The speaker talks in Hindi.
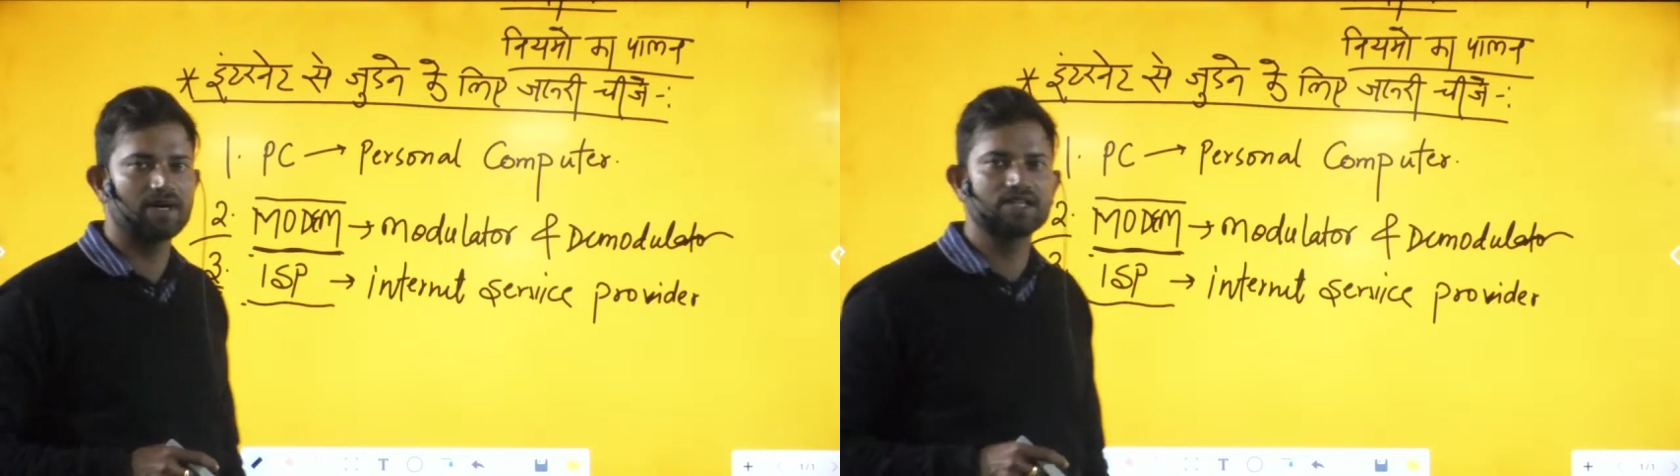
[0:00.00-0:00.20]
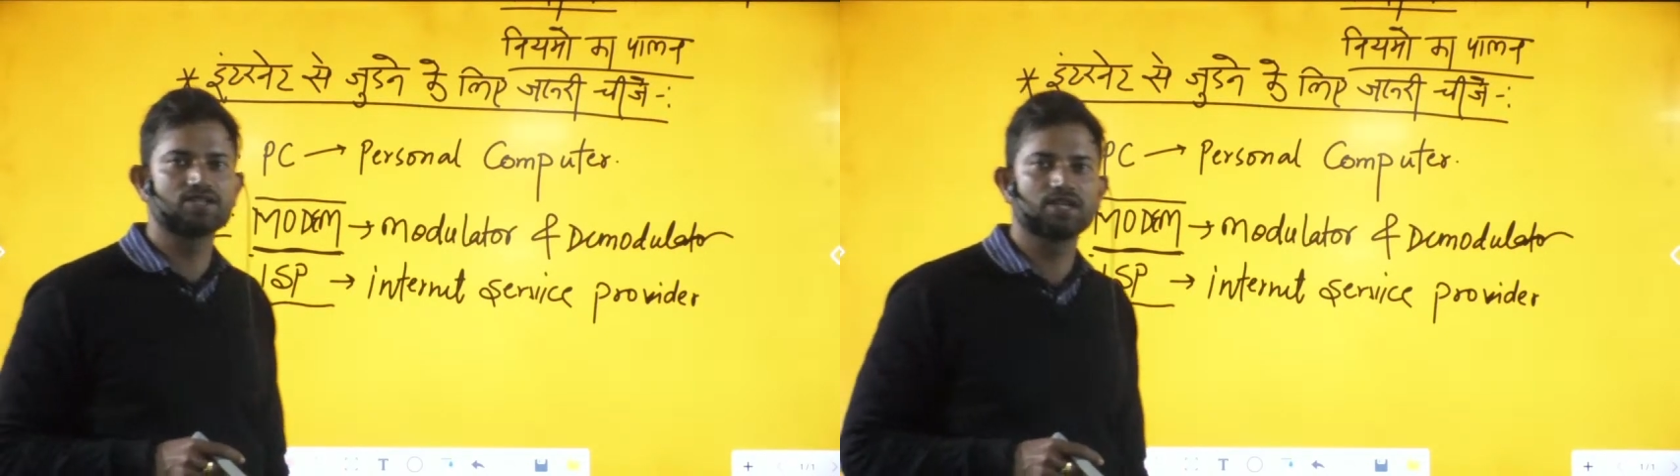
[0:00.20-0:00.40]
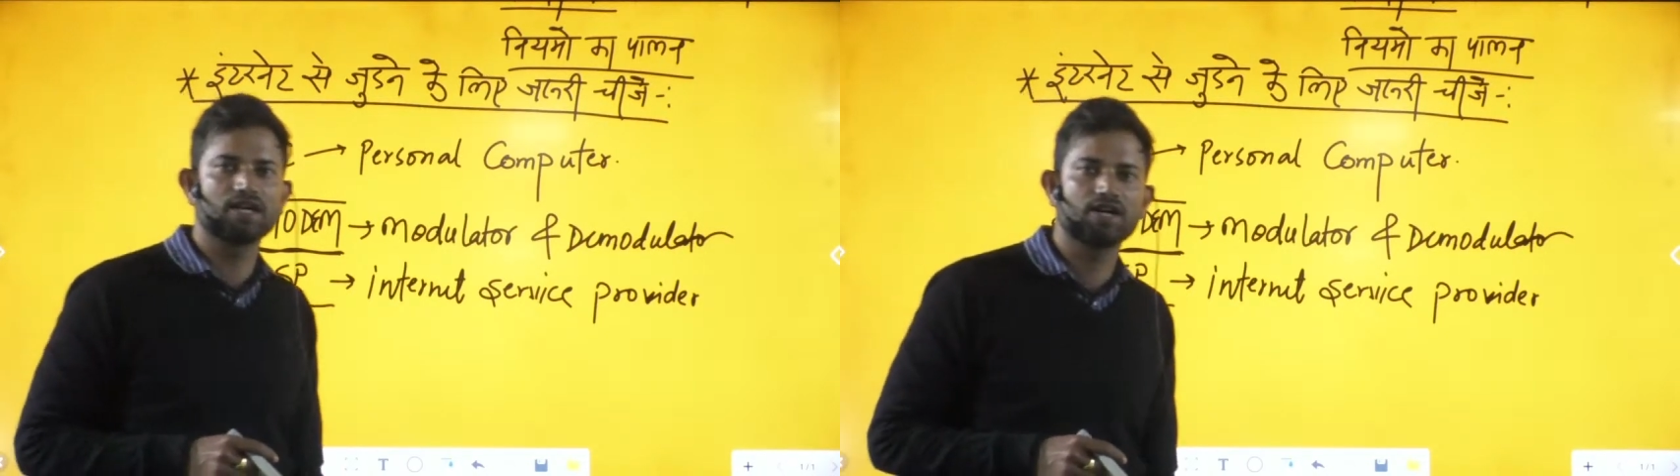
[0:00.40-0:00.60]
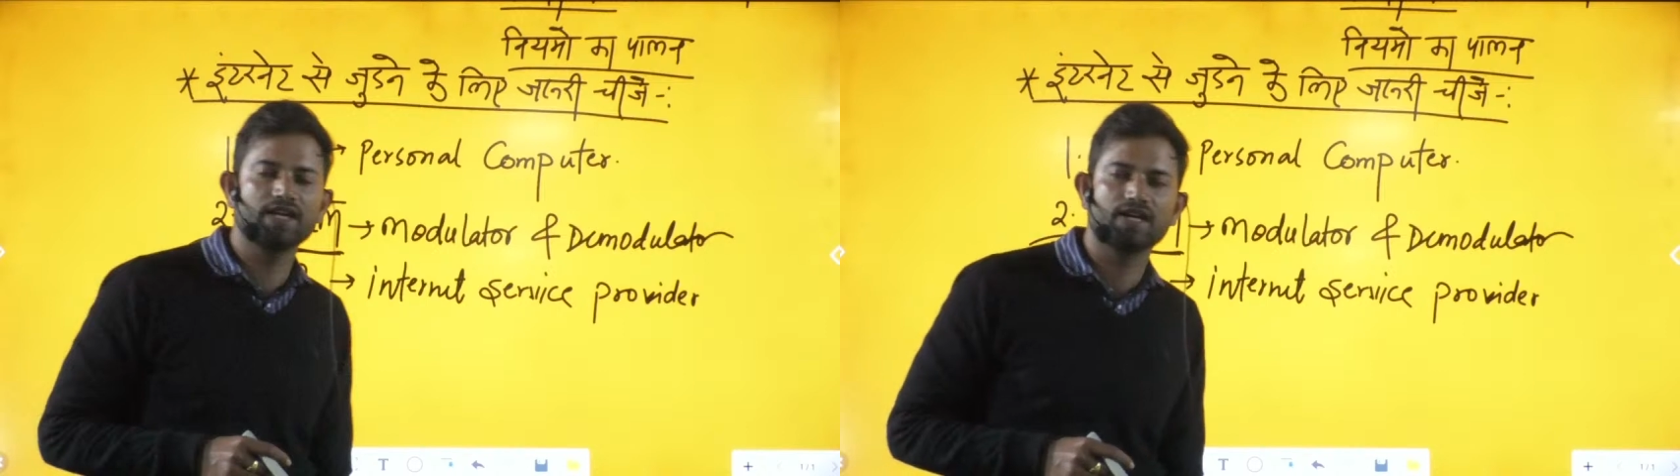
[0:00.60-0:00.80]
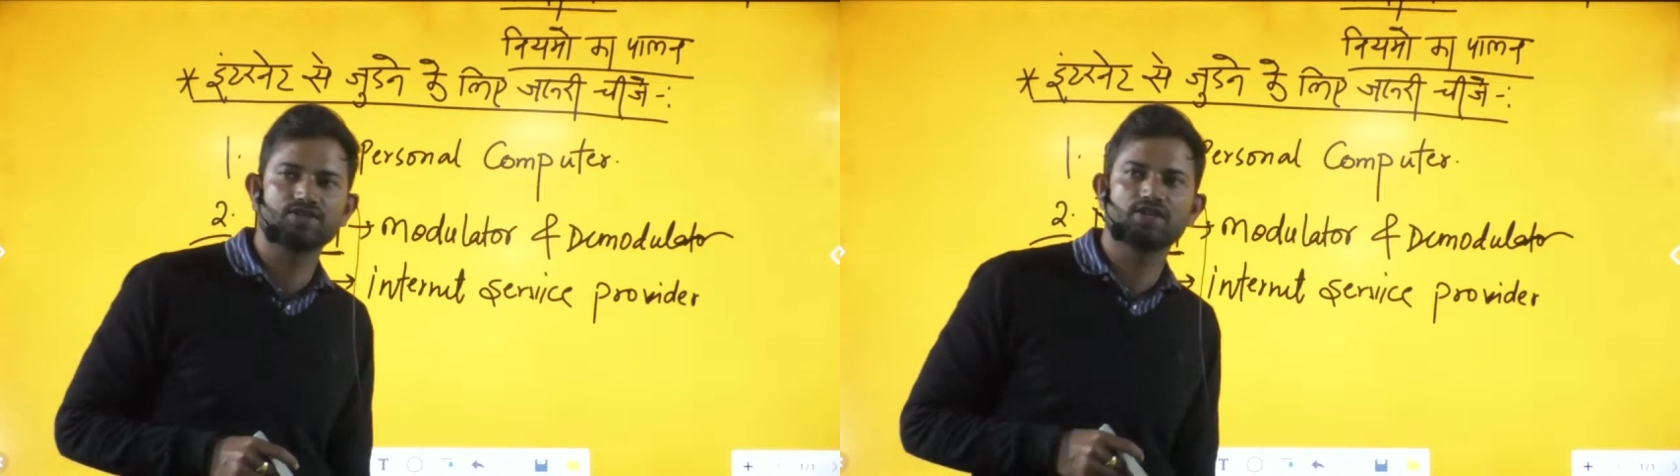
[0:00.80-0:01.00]
बाद
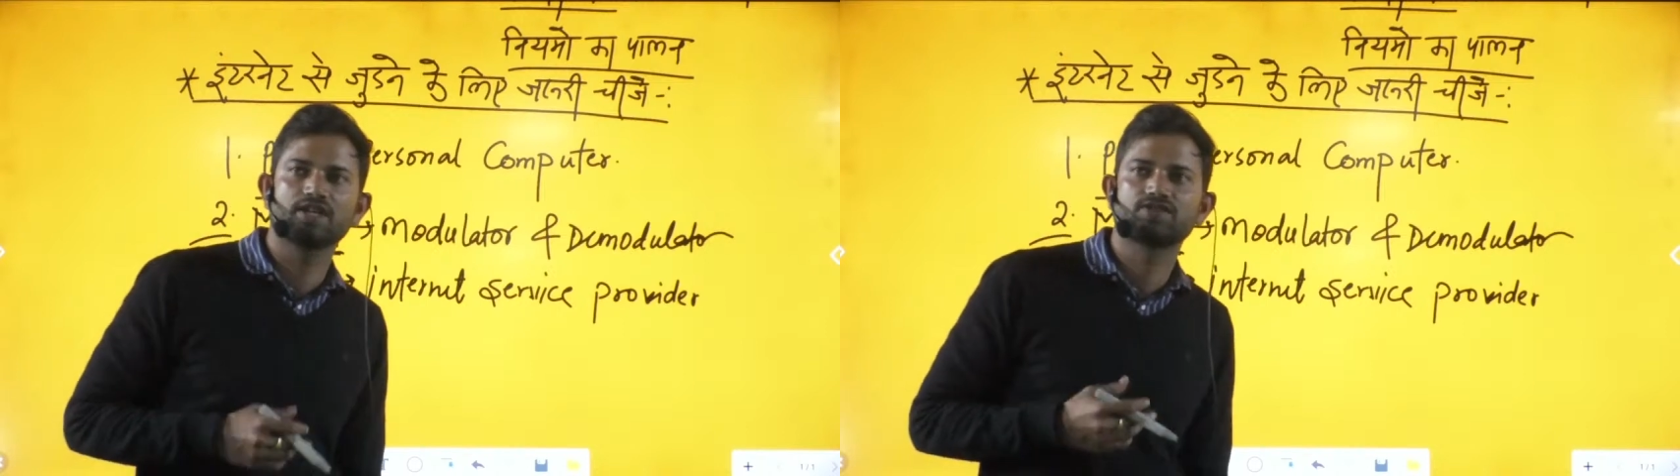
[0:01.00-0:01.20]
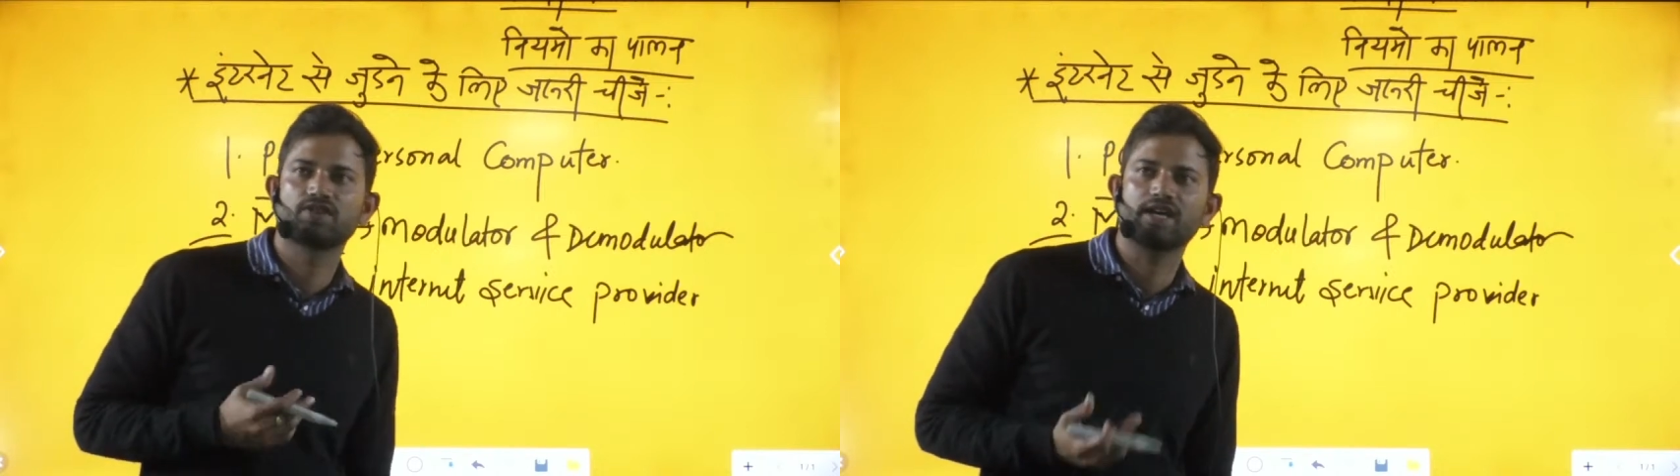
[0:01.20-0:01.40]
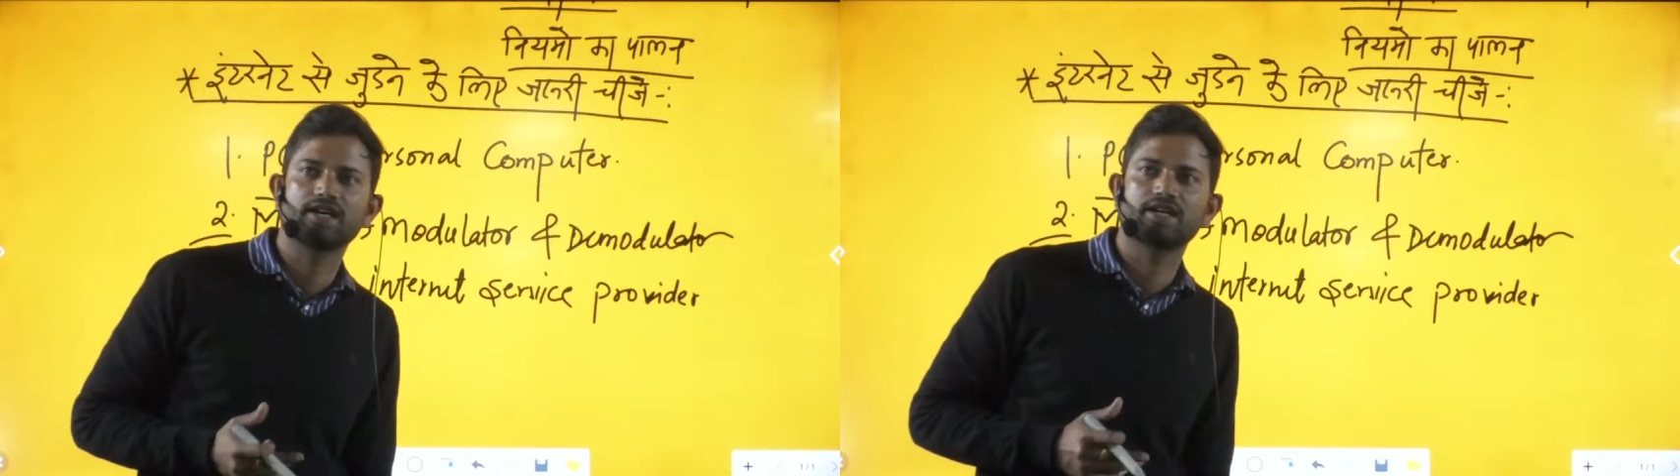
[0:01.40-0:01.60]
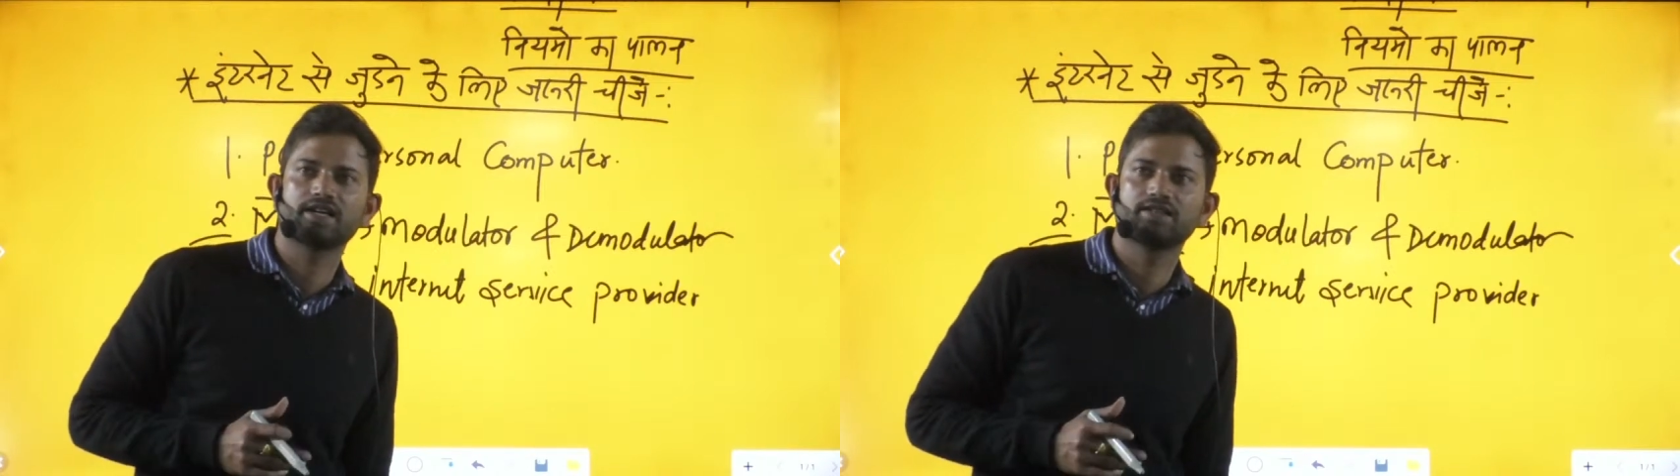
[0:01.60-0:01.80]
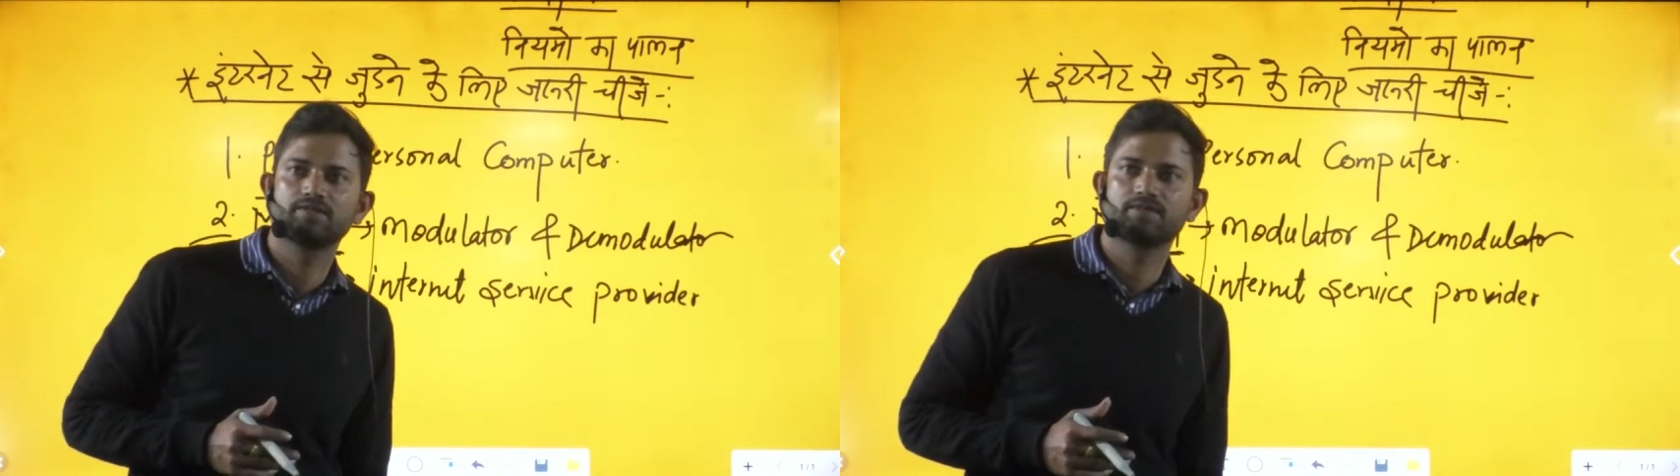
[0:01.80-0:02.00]
शेरनी और शेर सुनाया
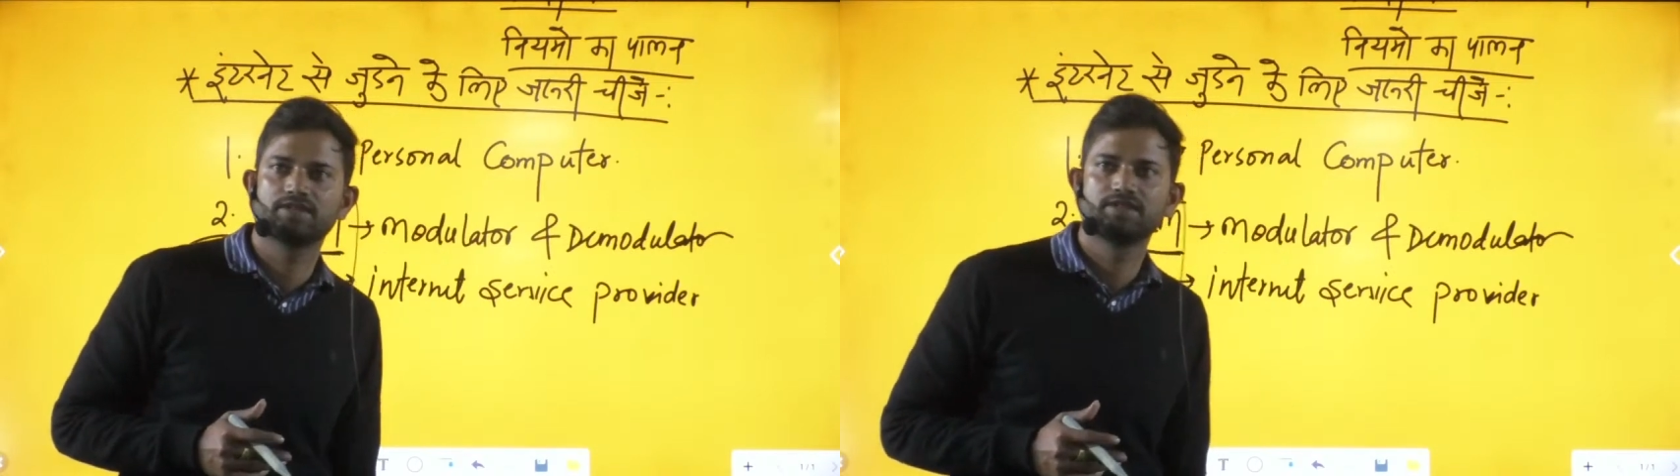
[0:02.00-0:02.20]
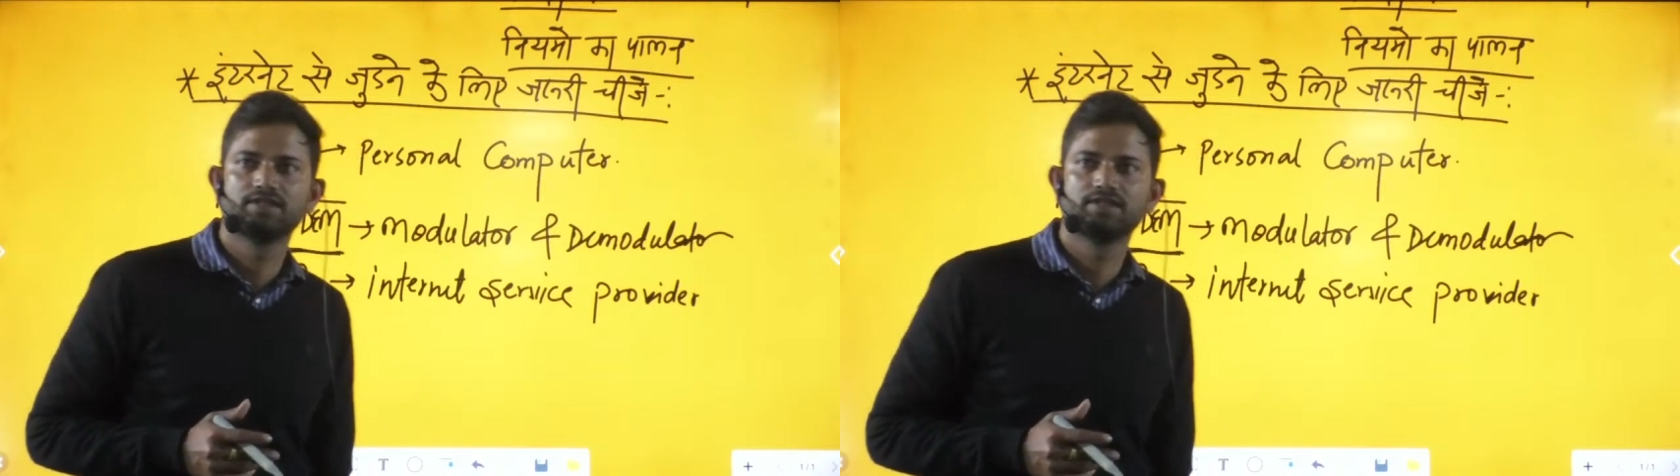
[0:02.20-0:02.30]
करेंगे तुम्हें